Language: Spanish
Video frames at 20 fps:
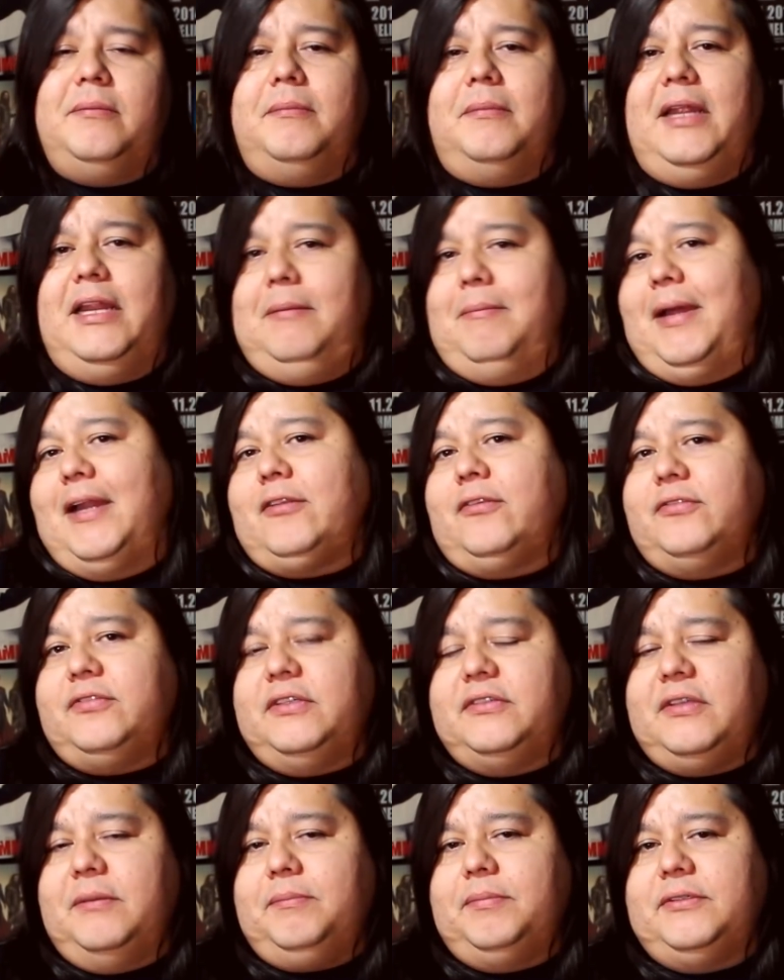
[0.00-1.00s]
El,
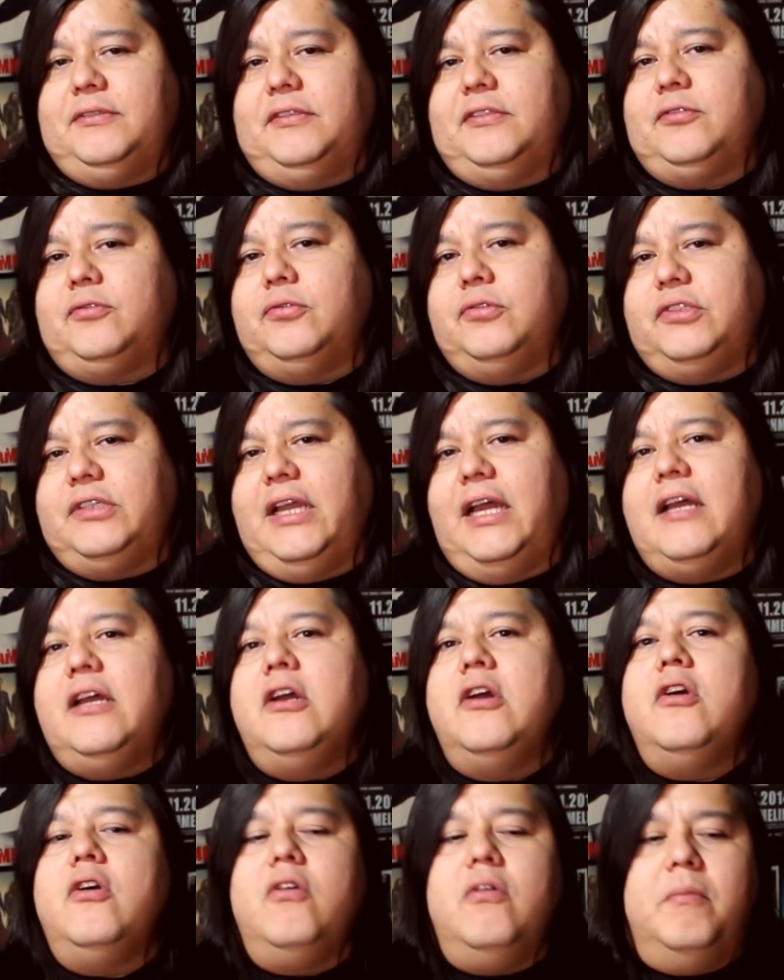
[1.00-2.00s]
Manos Mar pues se escucha
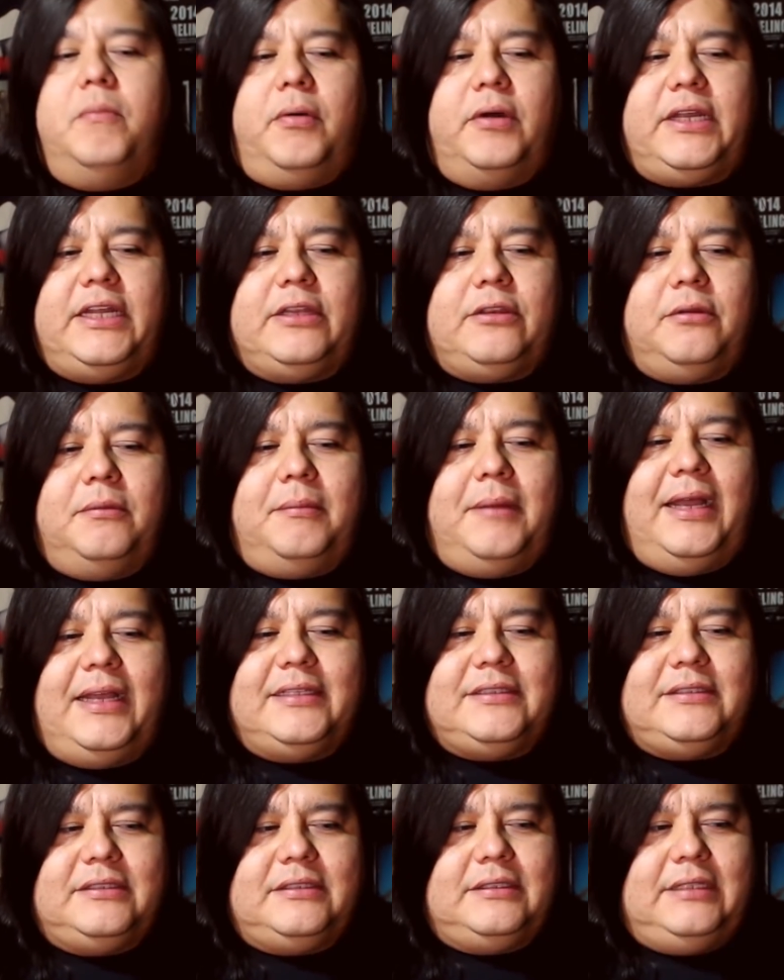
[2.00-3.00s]
un poquito
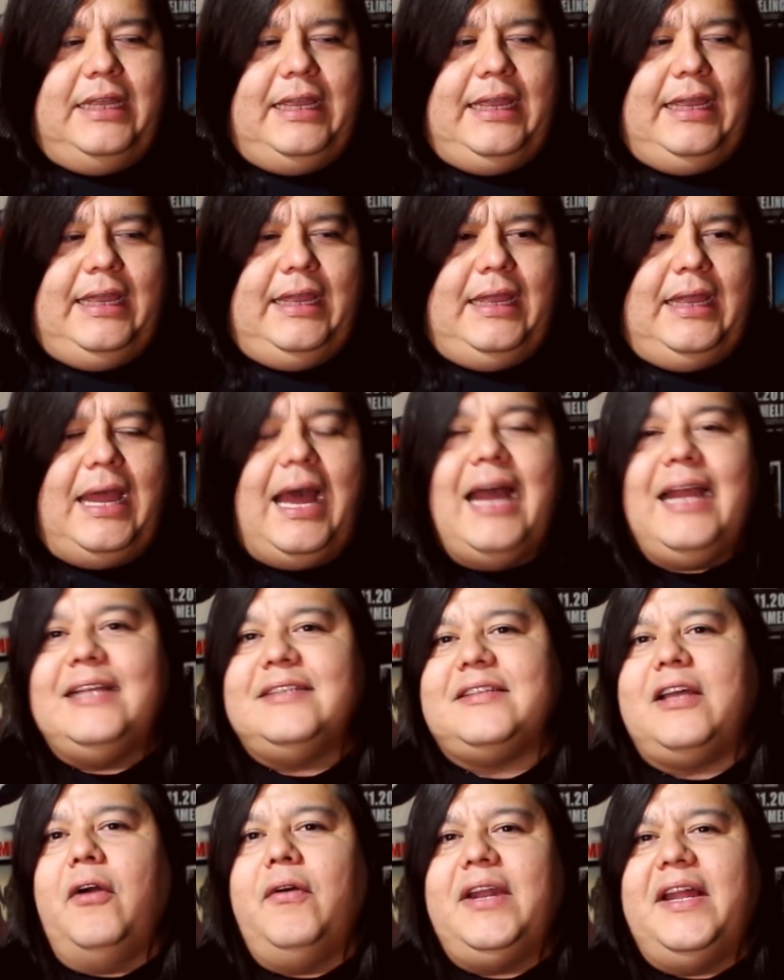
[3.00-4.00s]
más eh, a
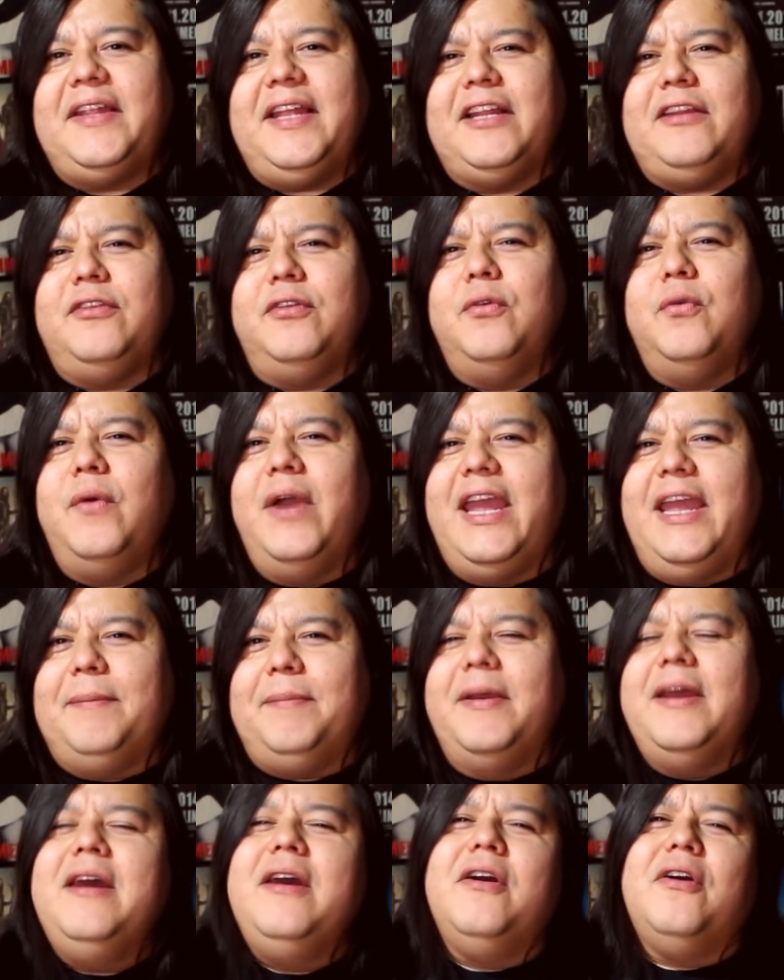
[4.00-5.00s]
esa ola de New
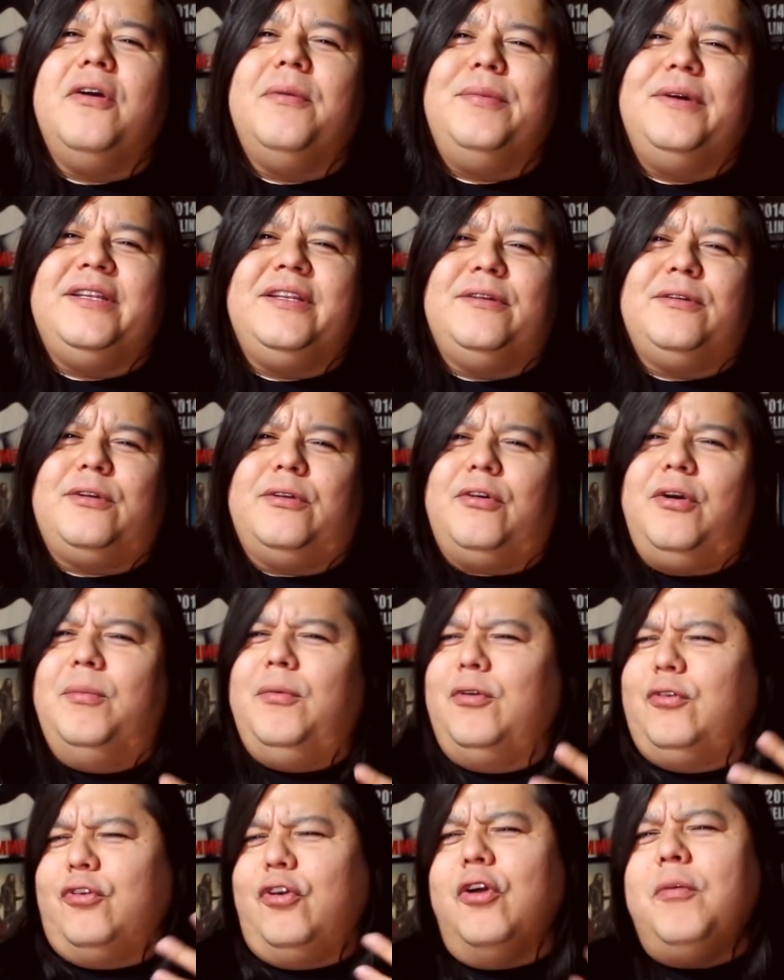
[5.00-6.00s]
Wave como, en
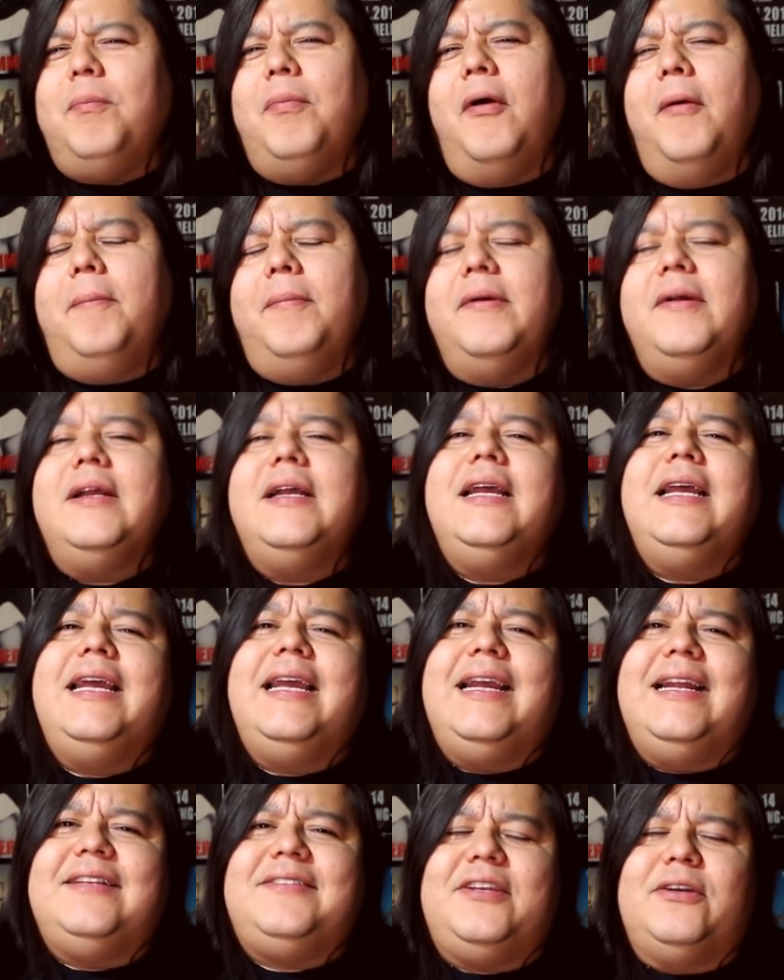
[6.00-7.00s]
como rock pop.
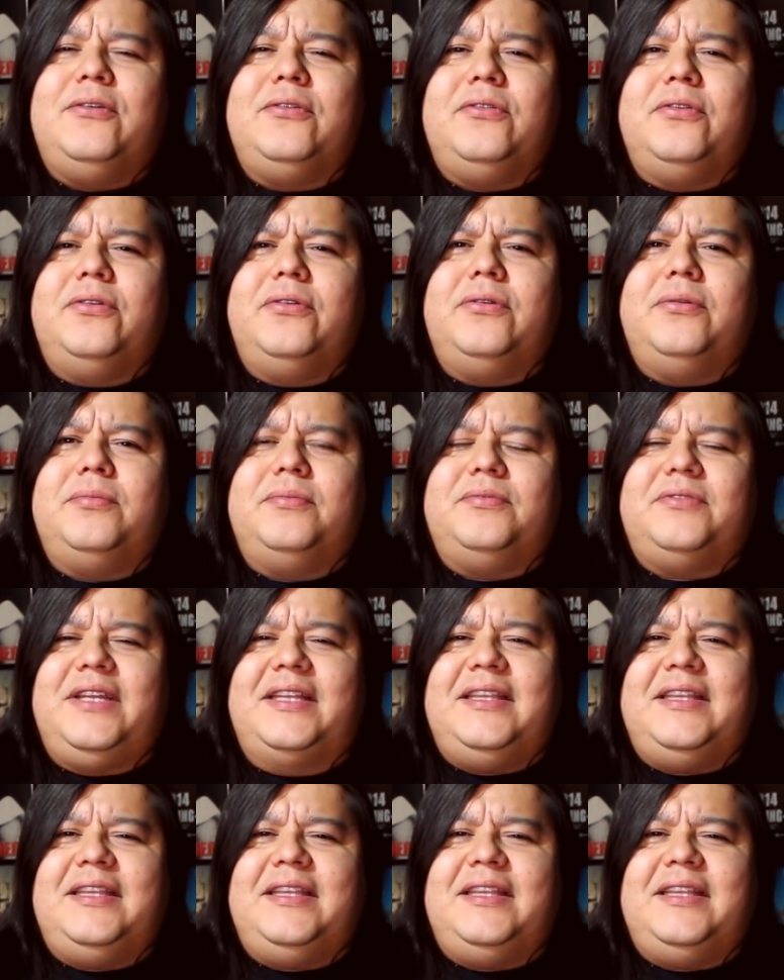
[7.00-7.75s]
El segundo,